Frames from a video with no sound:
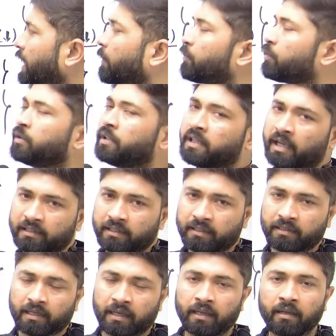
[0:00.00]
आपको दिखाई
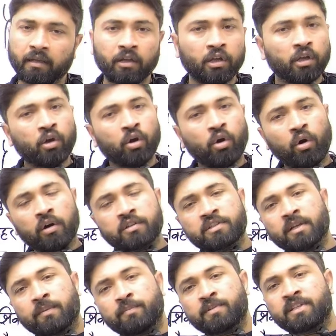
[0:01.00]
देता है और
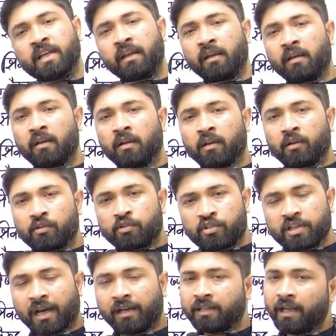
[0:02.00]
सबसे
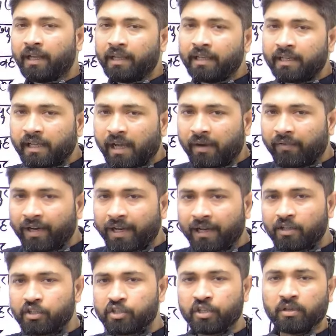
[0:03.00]
ज्यादा एरिया वाला
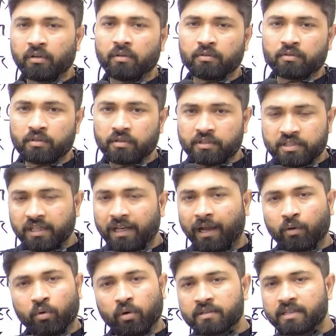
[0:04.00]
राज्य जिला
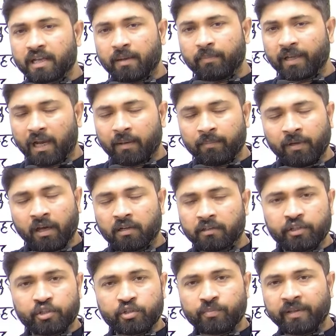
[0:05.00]
कौन सा है बिहार में
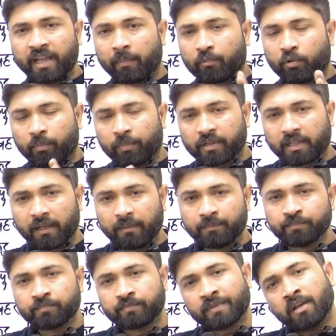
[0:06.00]
अड़तीस में आपको पता है
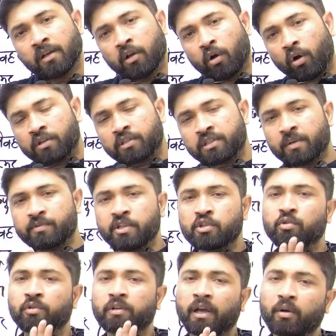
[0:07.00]
और सबसे
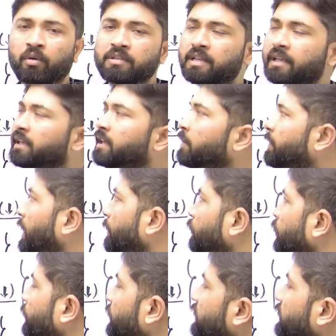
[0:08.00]
छोटा कौन सा है ये भी आपको पता